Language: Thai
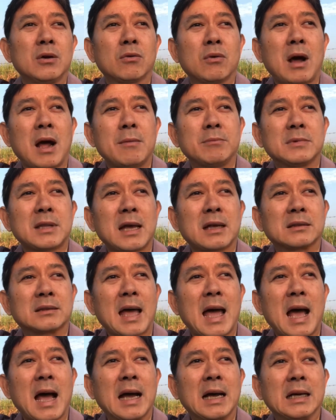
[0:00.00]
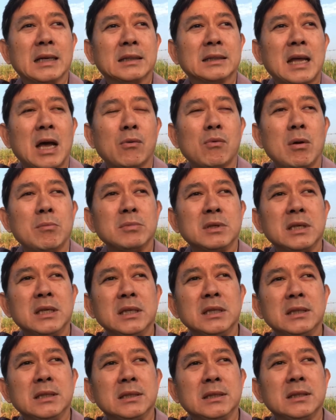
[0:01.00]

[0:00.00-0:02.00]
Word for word: ความแตกต่างทางความคิด